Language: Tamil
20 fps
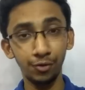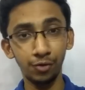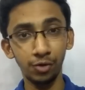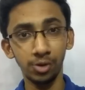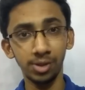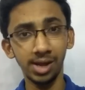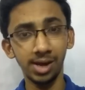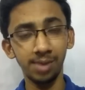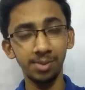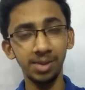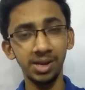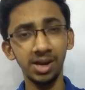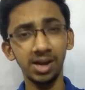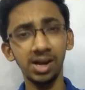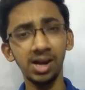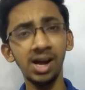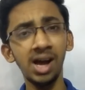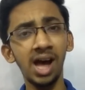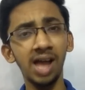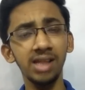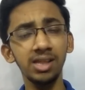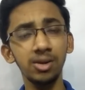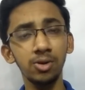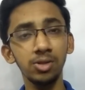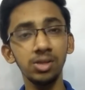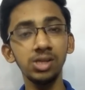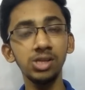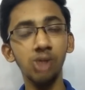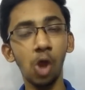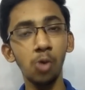நோட் ஃபோர் தான் அப்படின்னாக்கா அதுக்கு
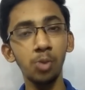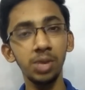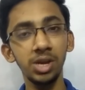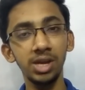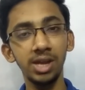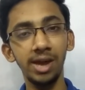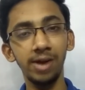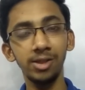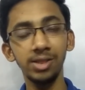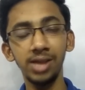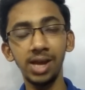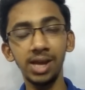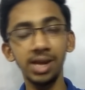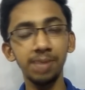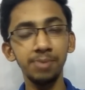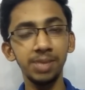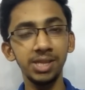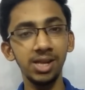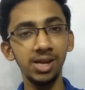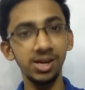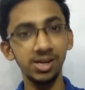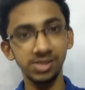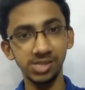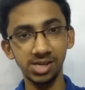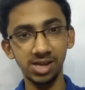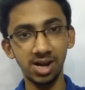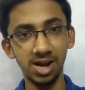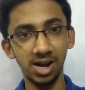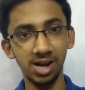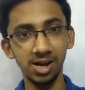வந்து ஷவுமி இந்தியா வந்து என்ன பதில்
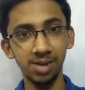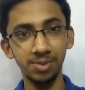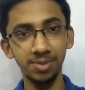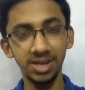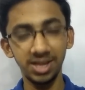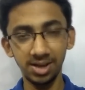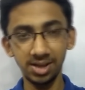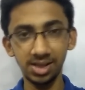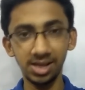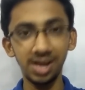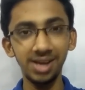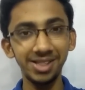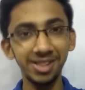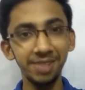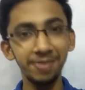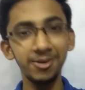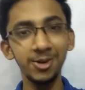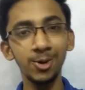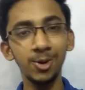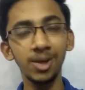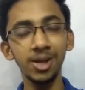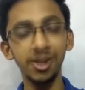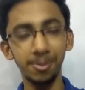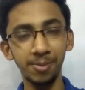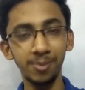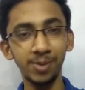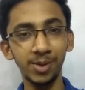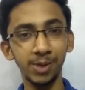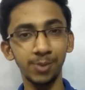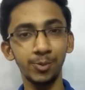அளிச்சிருக்காங்க அப்படிங்கிறது தான் இந்த வீடியோல
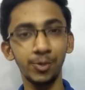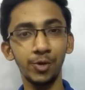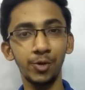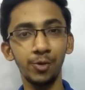நம்ம பார்க்க